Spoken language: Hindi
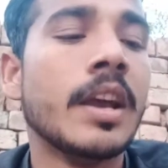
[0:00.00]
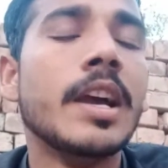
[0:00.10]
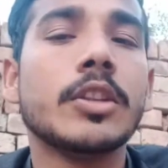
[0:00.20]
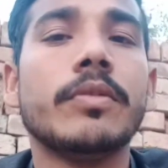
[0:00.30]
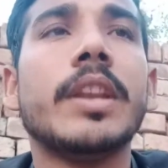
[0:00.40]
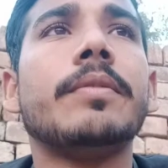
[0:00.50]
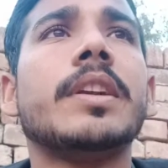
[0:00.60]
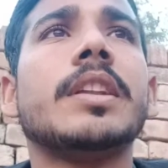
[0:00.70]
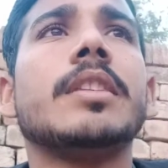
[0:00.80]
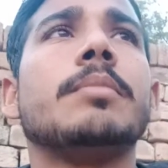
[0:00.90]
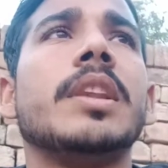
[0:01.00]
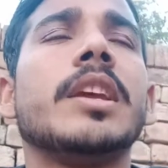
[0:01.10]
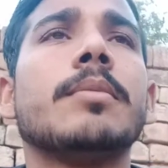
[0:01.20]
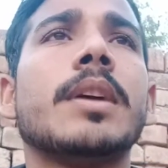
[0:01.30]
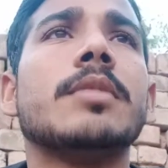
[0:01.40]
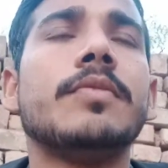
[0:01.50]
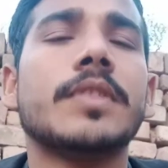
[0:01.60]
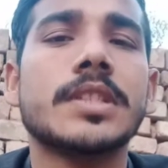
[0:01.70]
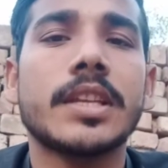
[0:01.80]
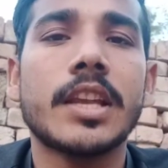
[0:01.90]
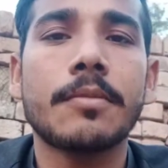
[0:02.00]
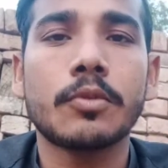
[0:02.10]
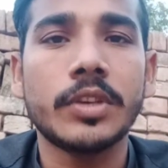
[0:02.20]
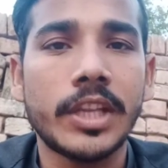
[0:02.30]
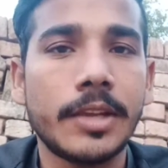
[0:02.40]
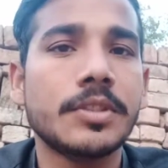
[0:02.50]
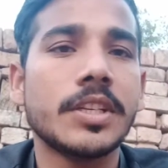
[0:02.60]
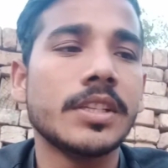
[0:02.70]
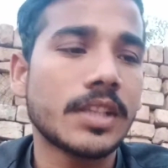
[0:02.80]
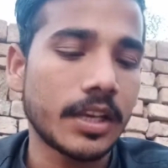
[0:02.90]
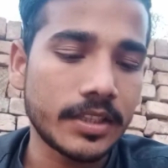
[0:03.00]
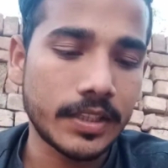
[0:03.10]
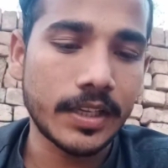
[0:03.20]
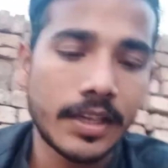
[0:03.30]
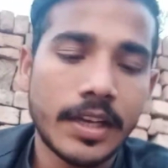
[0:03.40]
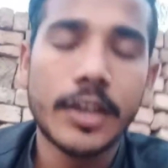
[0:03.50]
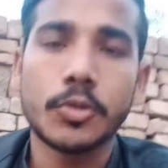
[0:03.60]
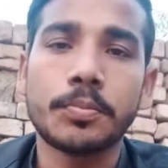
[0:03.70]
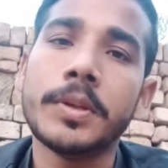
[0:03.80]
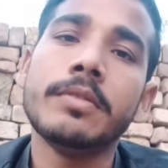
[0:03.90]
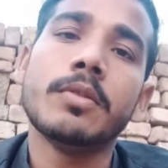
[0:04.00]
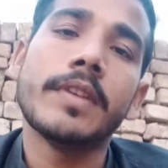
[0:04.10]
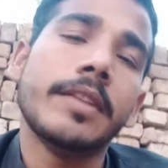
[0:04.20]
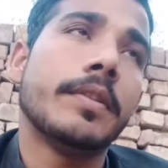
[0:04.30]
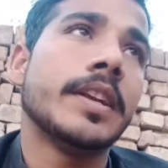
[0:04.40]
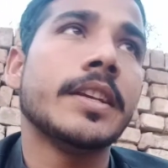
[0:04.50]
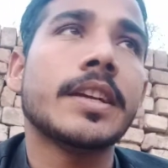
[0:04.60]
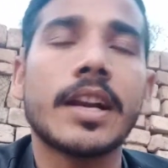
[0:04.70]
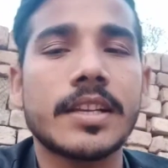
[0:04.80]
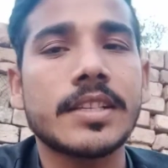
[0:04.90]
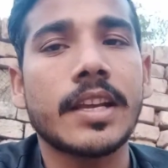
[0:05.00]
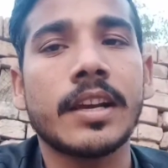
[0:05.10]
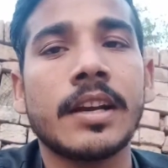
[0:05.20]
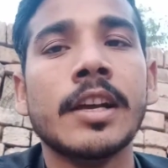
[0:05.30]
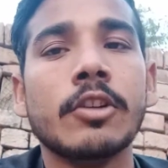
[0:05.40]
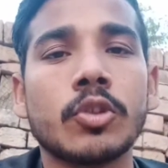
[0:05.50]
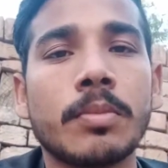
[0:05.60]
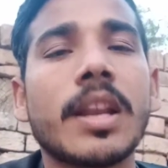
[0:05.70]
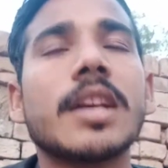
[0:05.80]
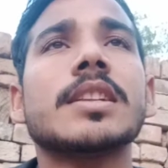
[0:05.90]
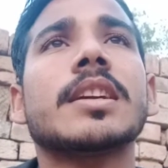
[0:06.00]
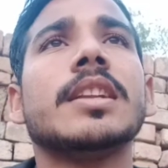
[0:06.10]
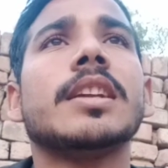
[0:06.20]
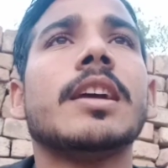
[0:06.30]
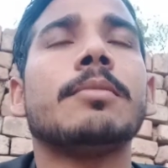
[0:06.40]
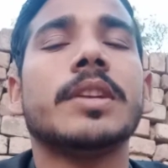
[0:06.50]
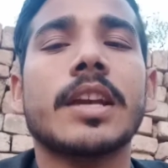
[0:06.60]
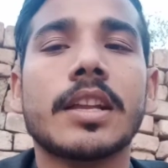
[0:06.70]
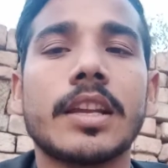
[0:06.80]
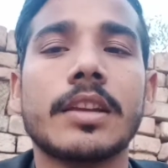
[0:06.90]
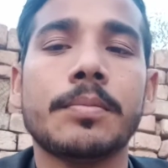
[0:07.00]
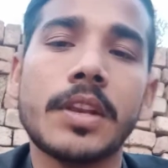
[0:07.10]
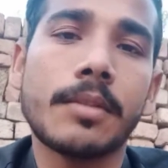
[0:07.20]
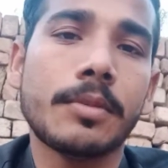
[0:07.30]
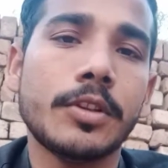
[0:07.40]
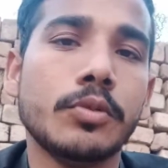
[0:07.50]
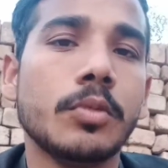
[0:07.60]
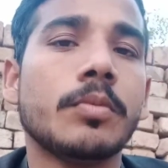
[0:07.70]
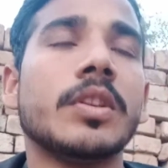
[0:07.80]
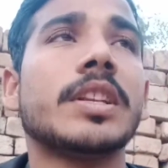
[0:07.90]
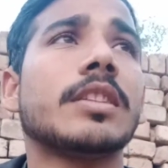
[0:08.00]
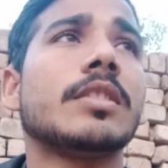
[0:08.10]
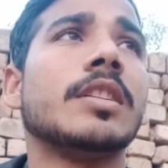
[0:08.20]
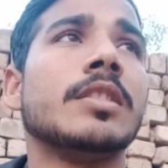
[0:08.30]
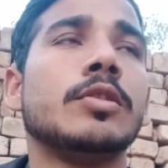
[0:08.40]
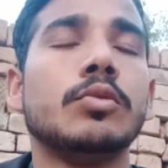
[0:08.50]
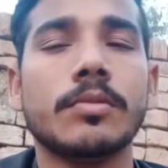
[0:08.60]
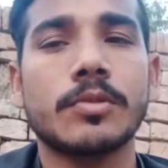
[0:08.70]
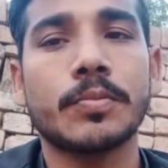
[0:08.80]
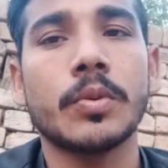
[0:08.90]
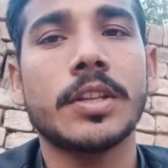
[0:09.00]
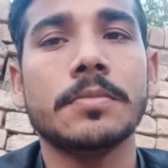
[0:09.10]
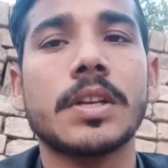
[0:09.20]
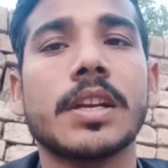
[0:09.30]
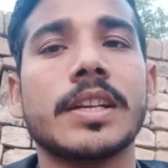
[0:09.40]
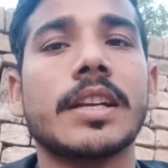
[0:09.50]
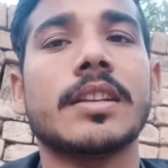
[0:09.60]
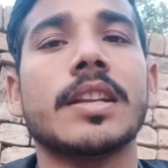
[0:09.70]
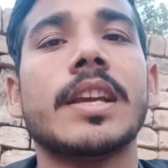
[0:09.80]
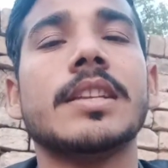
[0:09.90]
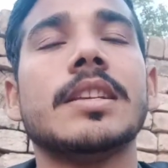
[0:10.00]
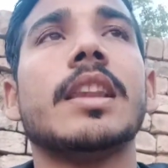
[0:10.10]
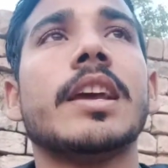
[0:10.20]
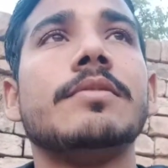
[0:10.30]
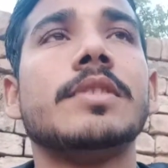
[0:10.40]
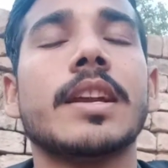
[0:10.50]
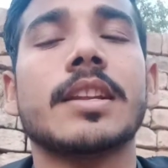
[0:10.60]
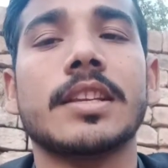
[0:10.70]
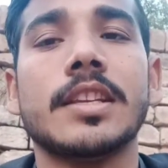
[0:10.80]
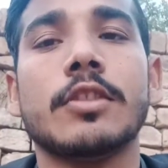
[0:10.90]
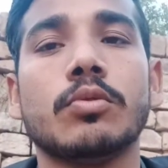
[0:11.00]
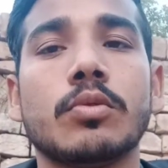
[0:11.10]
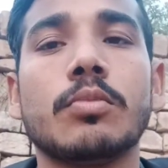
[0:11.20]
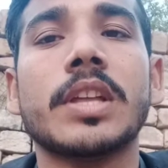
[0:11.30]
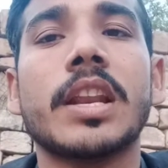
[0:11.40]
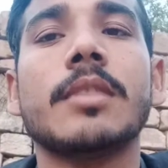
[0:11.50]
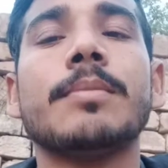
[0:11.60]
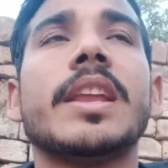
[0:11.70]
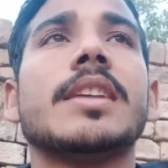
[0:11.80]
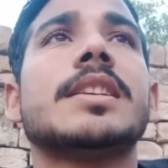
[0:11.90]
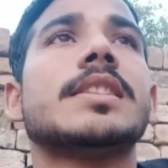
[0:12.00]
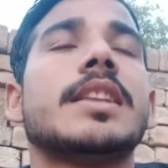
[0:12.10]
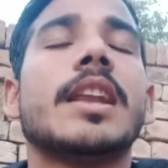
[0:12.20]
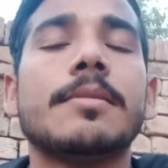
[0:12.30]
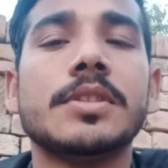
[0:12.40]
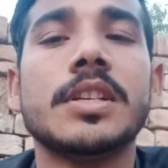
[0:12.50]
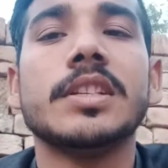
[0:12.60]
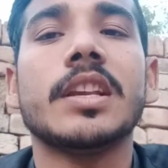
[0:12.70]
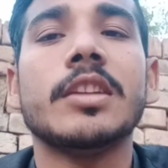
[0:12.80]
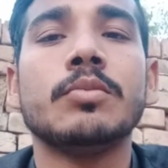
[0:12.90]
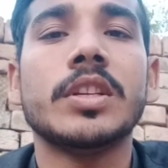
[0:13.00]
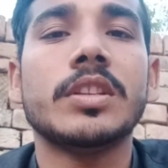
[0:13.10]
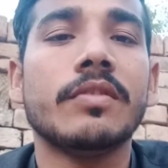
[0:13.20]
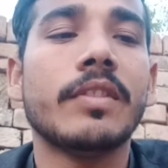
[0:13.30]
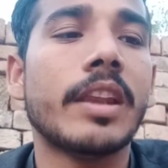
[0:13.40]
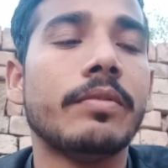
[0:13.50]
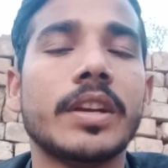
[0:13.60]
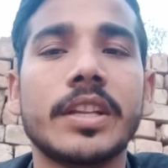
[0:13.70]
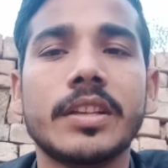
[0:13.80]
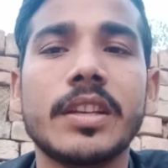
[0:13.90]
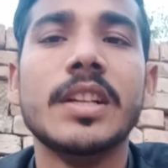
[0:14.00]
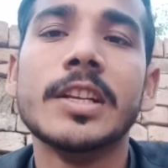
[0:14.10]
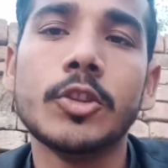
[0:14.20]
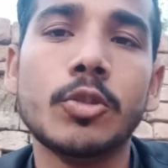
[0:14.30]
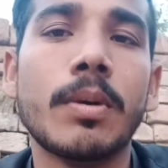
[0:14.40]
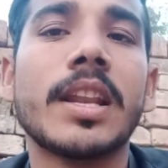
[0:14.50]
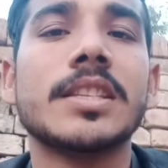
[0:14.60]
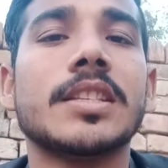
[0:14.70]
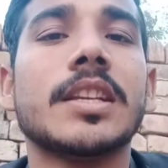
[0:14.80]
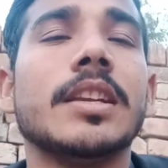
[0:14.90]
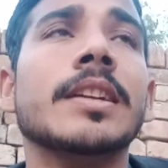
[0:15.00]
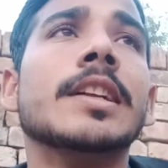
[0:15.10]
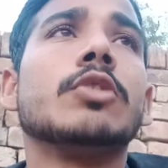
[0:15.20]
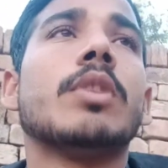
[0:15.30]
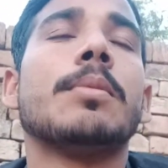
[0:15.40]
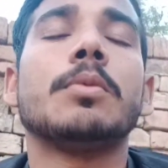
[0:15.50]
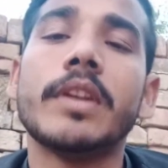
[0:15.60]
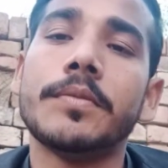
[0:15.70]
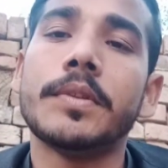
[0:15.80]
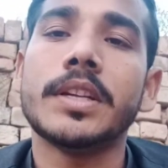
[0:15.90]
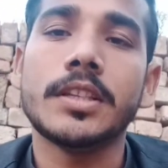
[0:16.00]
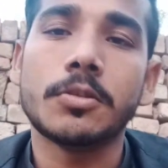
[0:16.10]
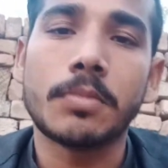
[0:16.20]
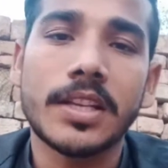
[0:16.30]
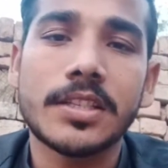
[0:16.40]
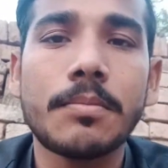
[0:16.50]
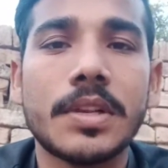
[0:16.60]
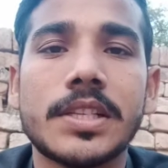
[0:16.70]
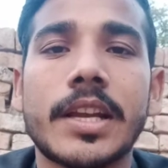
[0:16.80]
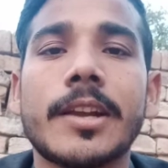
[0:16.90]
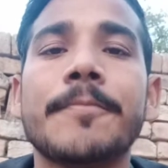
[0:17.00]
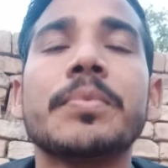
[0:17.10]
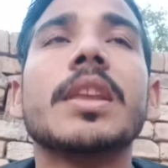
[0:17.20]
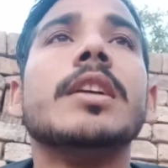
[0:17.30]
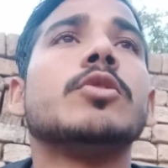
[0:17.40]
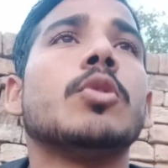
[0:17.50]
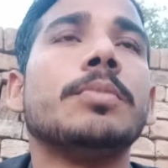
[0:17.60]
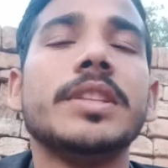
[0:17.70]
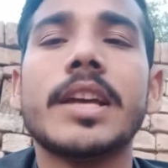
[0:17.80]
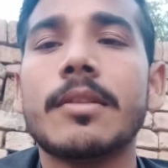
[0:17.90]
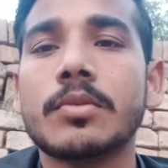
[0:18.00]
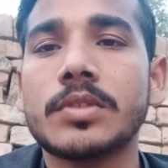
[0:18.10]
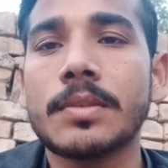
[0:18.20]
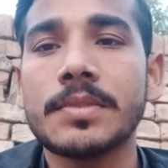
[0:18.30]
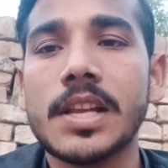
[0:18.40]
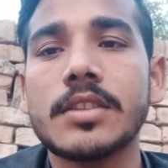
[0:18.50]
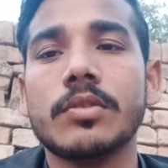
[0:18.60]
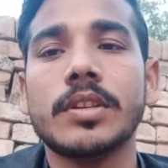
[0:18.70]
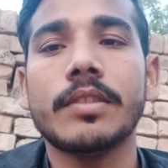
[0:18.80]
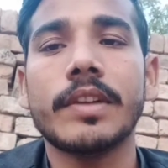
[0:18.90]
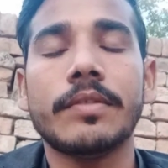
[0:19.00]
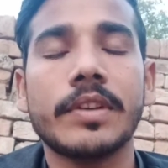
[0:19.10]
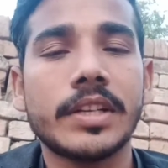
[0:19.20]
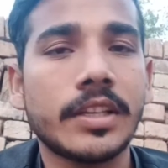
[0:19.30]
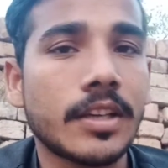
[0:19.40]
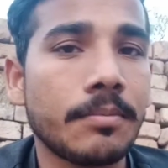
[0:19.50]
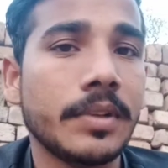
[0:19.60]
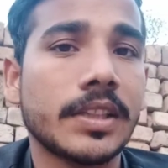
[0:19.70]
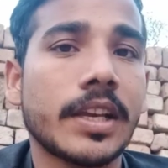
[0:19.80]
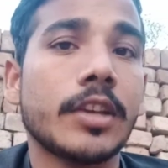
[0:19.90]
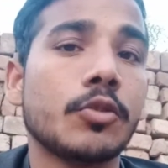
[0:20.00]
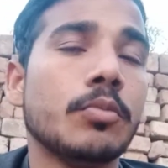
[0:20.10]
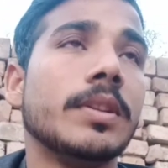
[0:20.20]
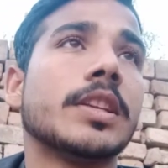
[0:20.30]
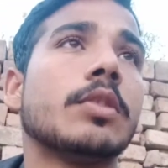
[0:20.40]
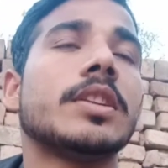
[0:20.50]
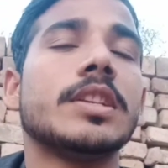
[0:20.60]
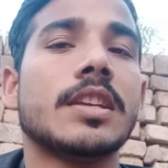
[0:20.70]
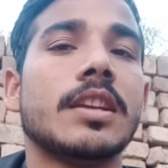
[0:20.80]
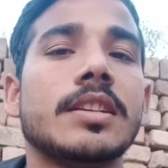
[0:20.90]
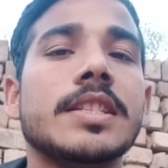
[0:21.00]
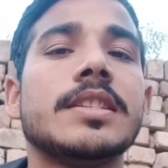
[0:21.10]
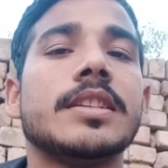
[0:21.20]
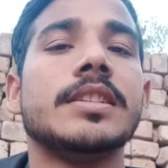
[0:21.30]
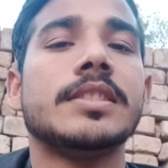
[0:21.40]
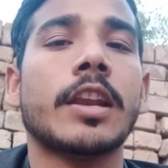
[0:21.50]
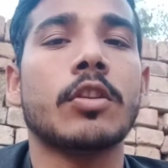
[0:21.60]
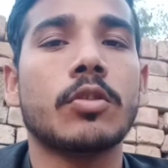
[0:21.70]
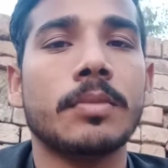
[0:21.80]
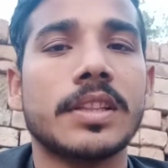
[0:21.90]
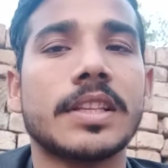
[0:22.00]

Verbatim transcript: तो वेरीफाइड टिक मिलने के बाद भी फ़र्ज़ करिए आप कोई नेम चेंज कर लेते हैं तो फिर वो वेरीफाइड टिक हट जाएगा और दोबारा हासिल करने के लिए आपने क्या करना है कि फिर आपने यूट्यूब कंटैक्ट यूट्यूब सपोर्ट टीम से कंटैक्ट करना है या लाइव चैट करनी है तो उनको बताना है कि मैंने ऐसे ऐसे नाम चेंज कर लिया मुझे वेरीफाइड टिक दोबारा से चाहिए तो आपको वेरीफाइड टिक दोबारा से मिल जाएगा तो उम्मीद है आपको समझ आ गई होगी कि वेरीफाइड टिक कब मिलता है क्यों मिलता है और किसे किस किस चैनल को मिलता